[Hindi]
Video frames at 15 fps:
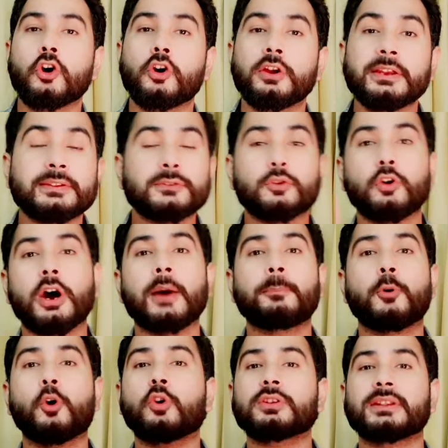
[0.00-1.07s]
इसको आप
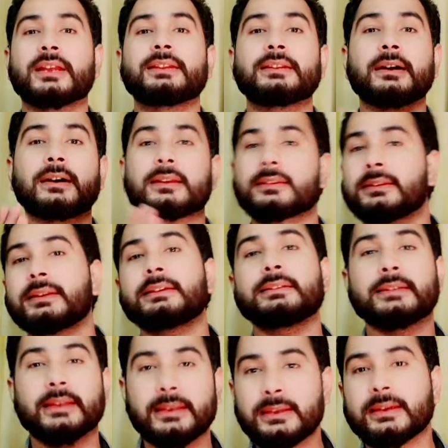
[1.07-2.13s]
ऑनलाइन अर्निंग
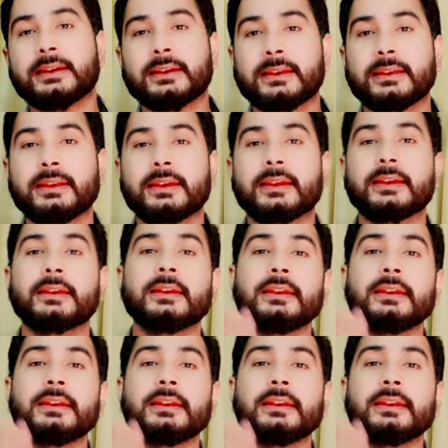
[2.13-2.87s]
नहीं कहेंगे